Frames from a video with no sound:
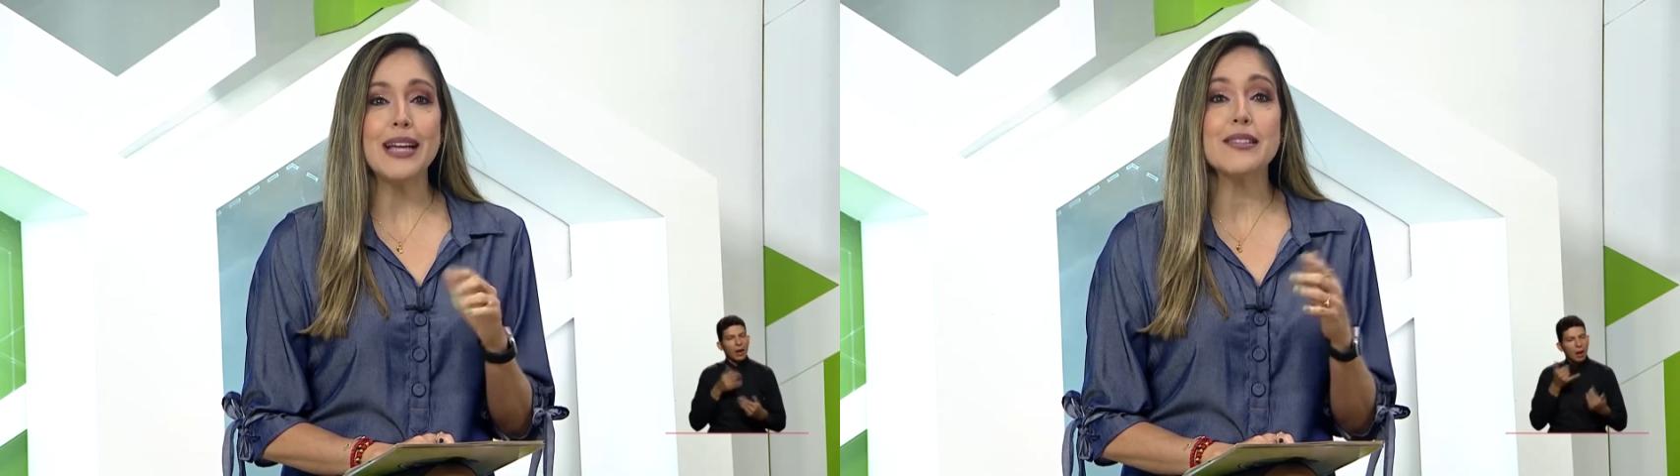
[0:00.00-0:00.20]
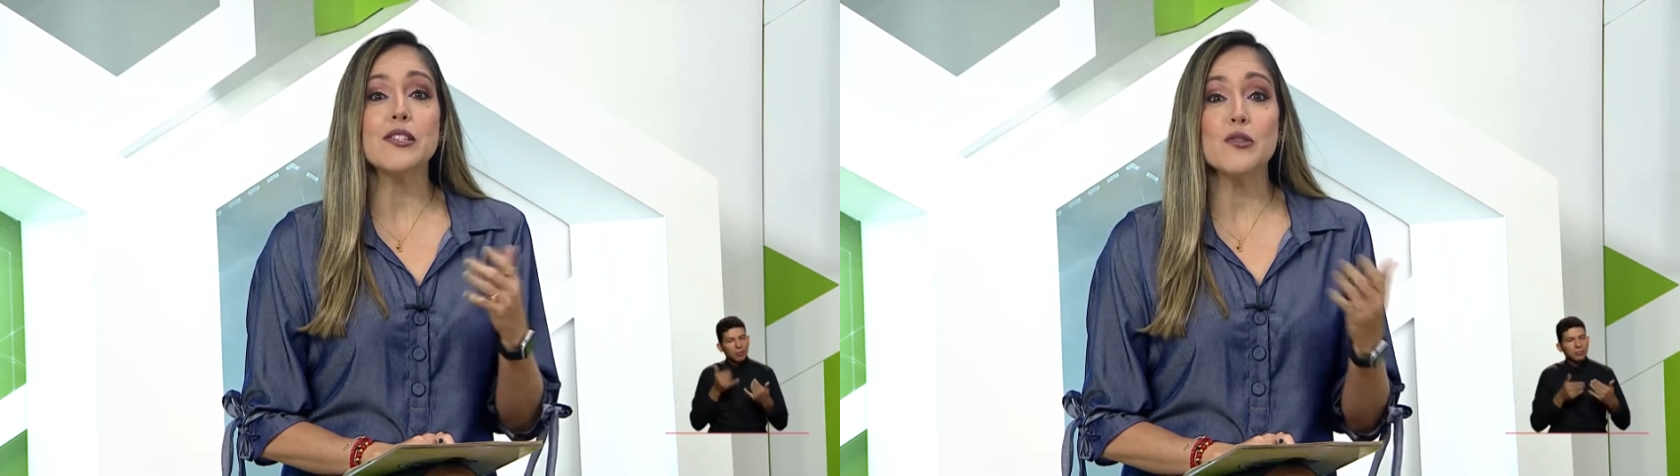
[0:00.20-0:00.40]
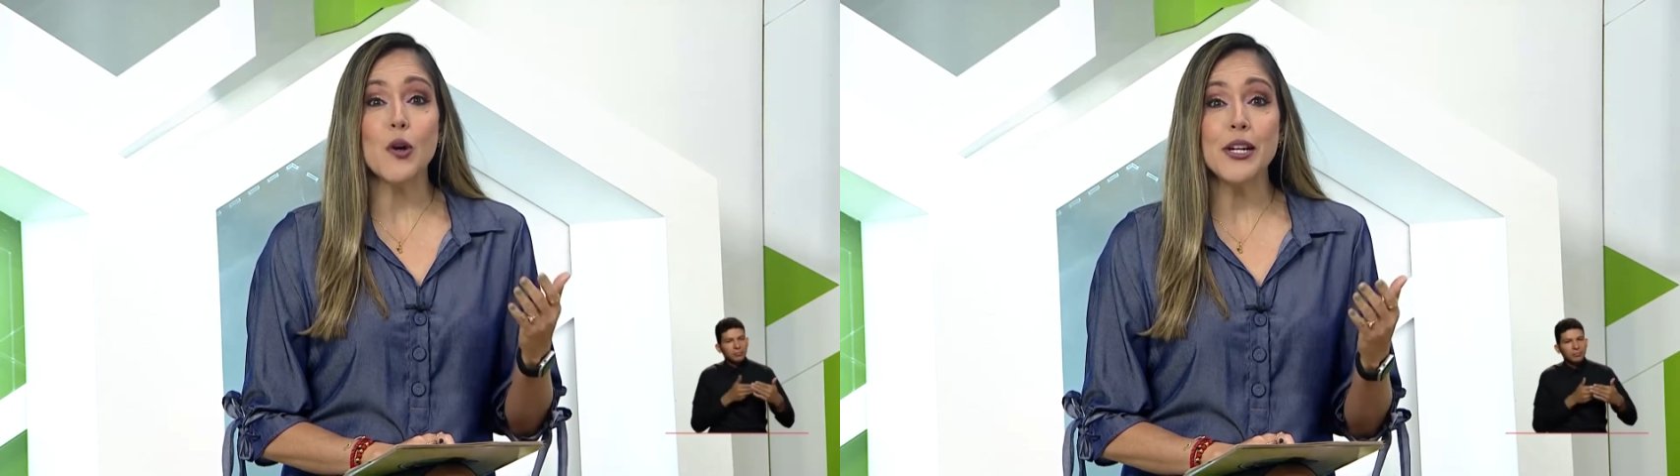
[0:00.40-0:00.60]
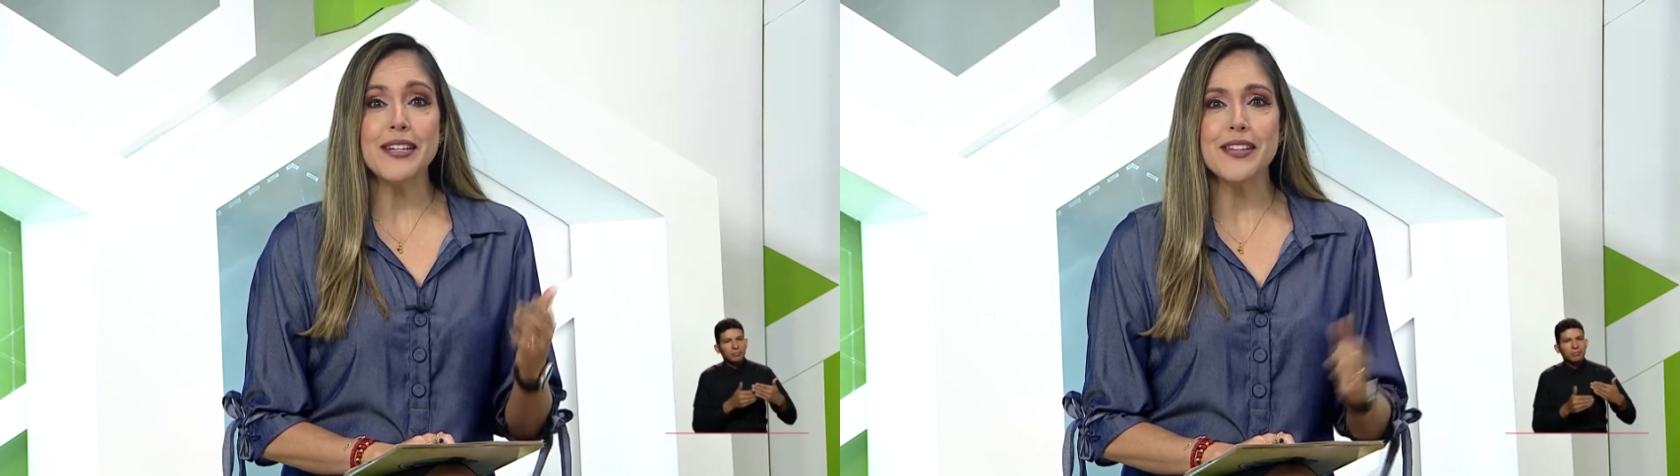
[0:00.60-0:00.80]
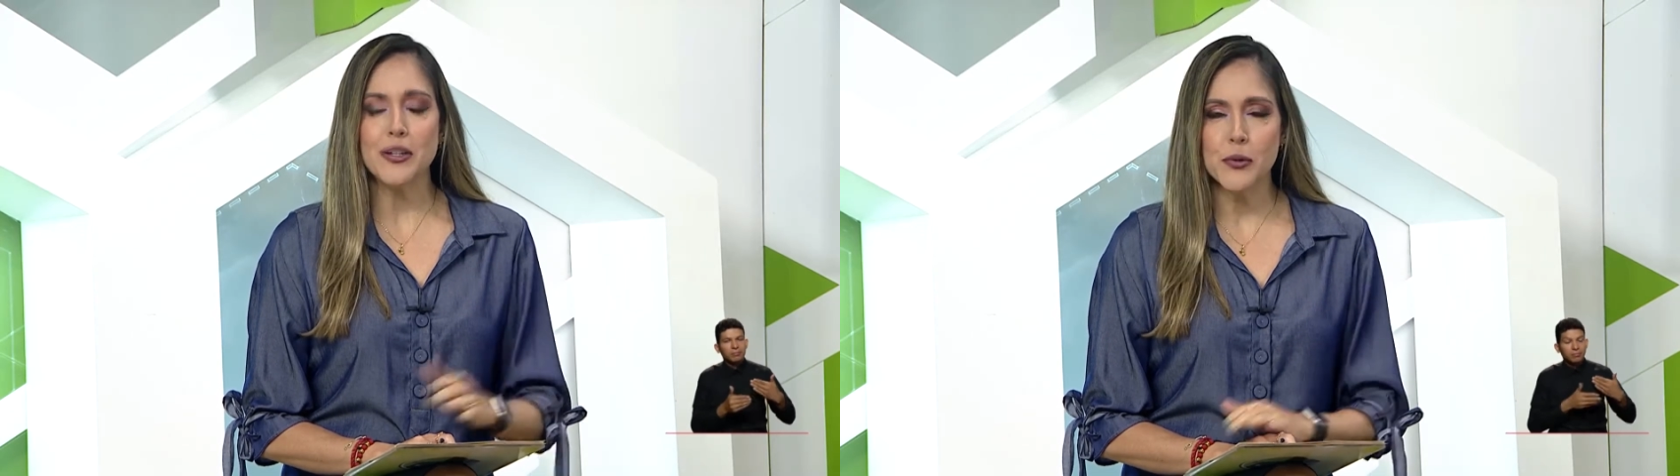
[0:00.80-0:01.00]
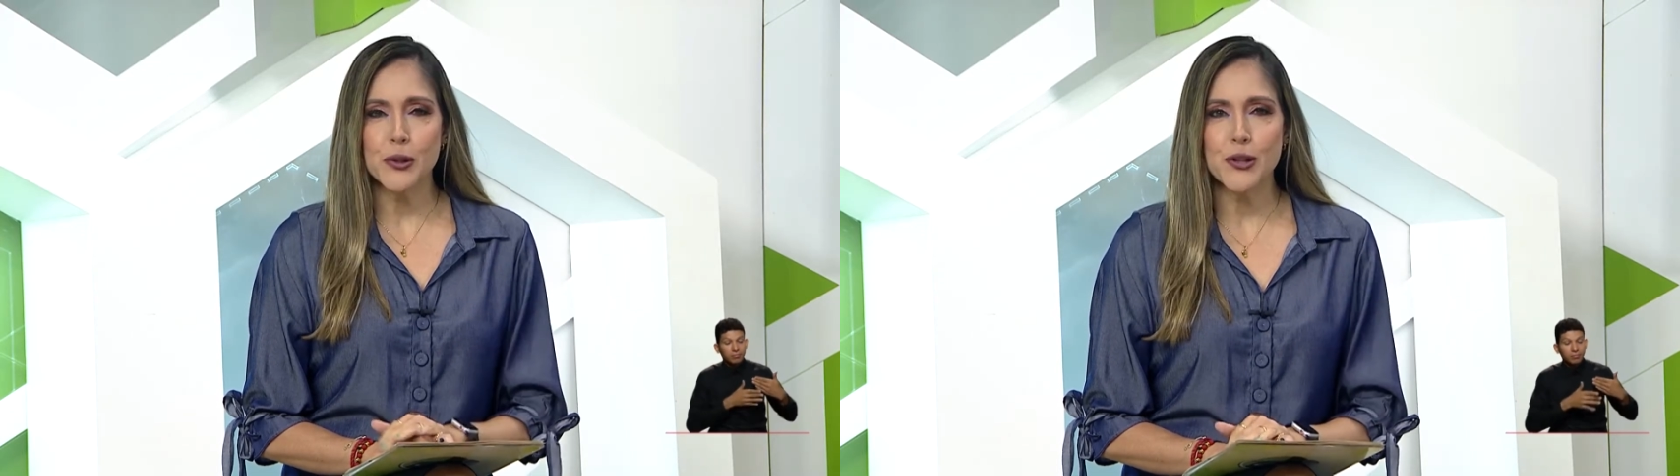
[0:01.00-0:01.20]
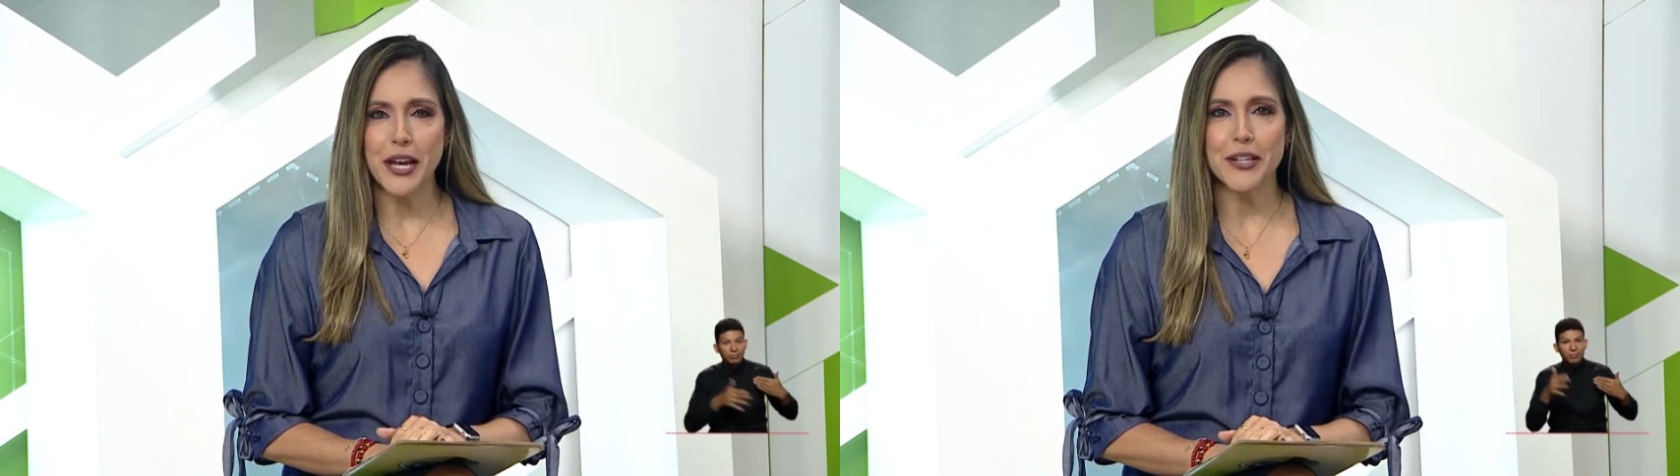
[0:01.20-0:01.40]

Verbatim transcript: las historias de algunos de